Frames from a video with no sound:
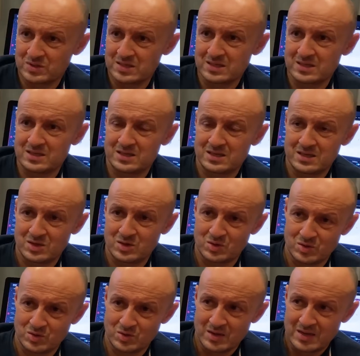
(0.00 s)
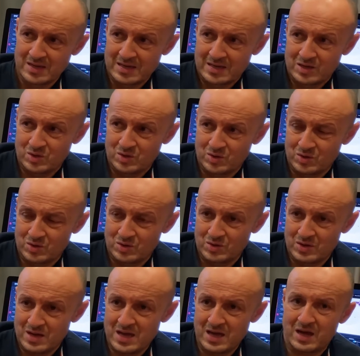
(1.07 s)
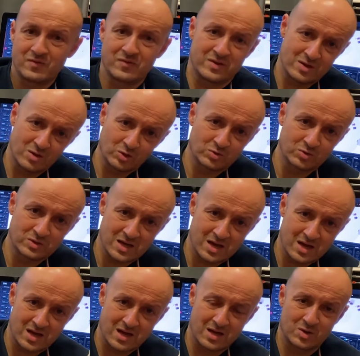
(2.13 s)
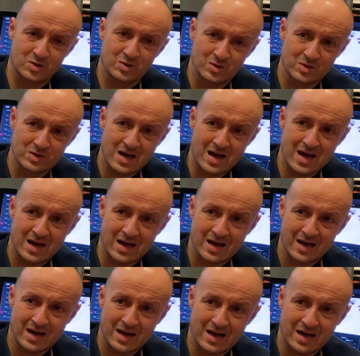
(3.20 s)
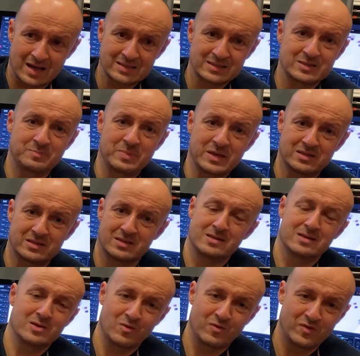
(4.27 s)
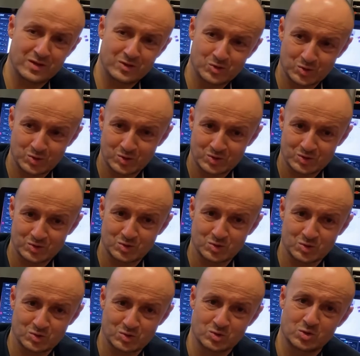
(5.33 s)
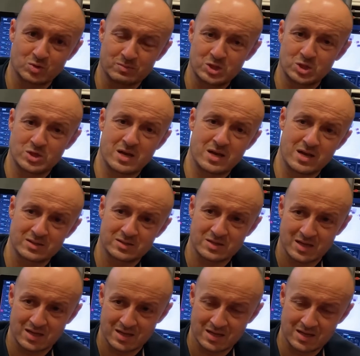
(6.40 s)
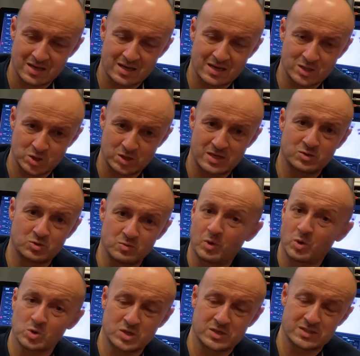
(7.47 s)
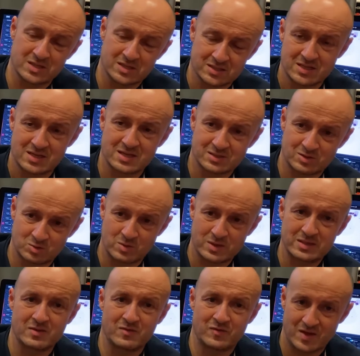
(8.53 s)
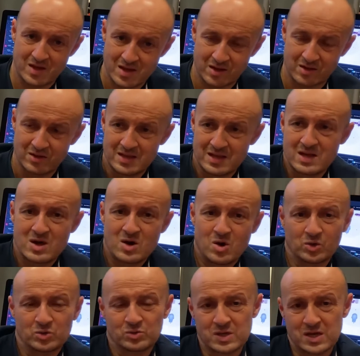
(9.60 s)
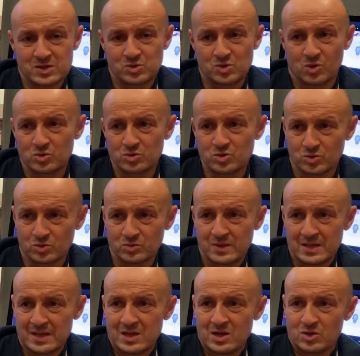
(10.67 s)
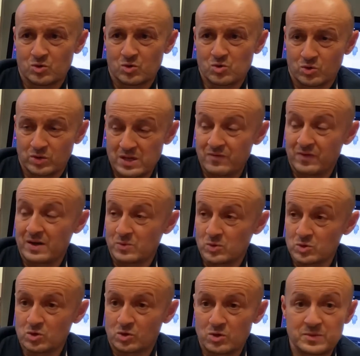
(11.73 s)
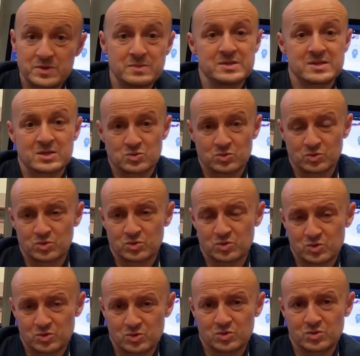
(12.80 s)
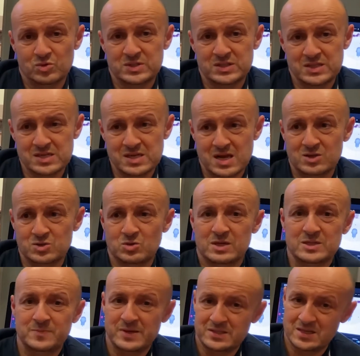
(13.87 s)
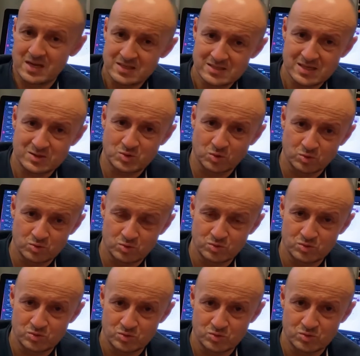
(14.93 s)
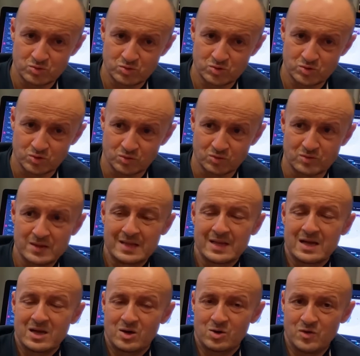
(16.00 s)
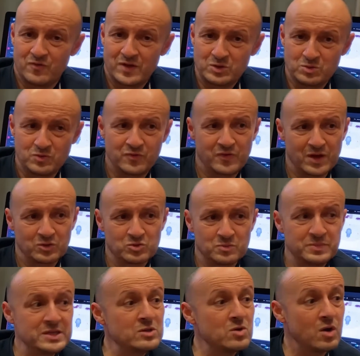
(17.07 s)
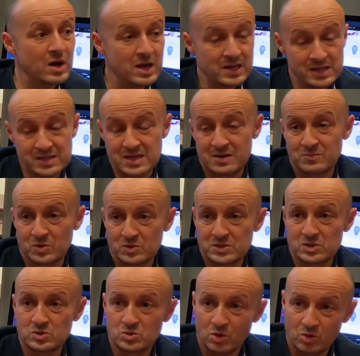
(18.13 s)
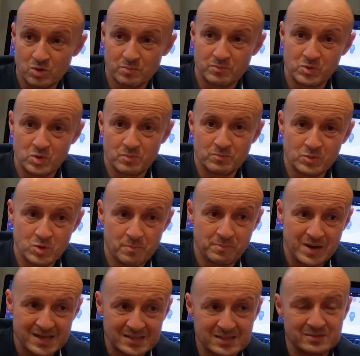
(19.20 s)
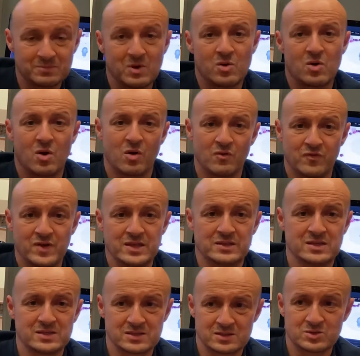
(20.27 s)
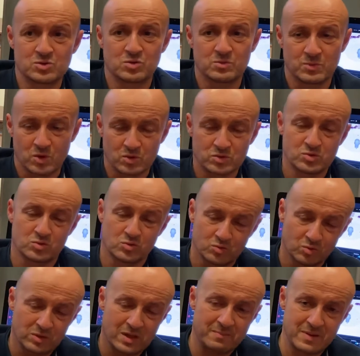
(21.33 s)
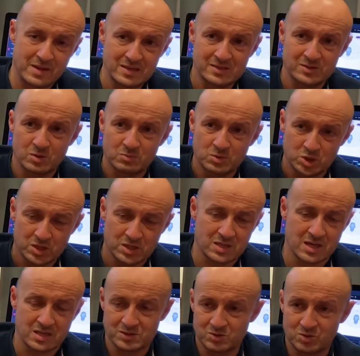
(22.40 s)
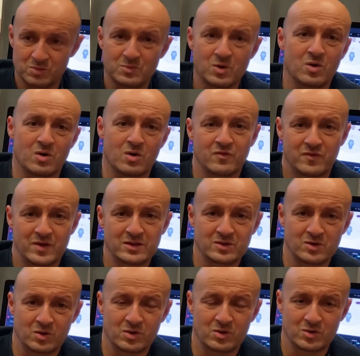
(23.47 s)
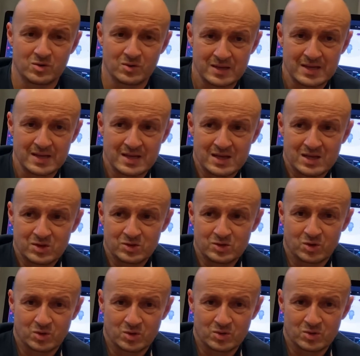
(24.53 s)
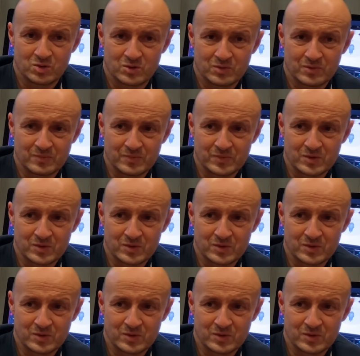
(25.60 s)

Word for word: d'aider euh, euh, Hervé, en tout cas, euh, a, respecté en fait euh, ce que, ce que Jean-Michel a, la, genèse du projet, c'est-à-dire ce qu'il a souhaité faire, en tout cas sur le son. Donc on est vraiment sur l'optimisation de, signal, sur la spatialisation du, son, le fait de faire du binaural également, c'est sur le, placement en fait des instruments, ce que nous on appelle les objets, instruments en fait dans le dans le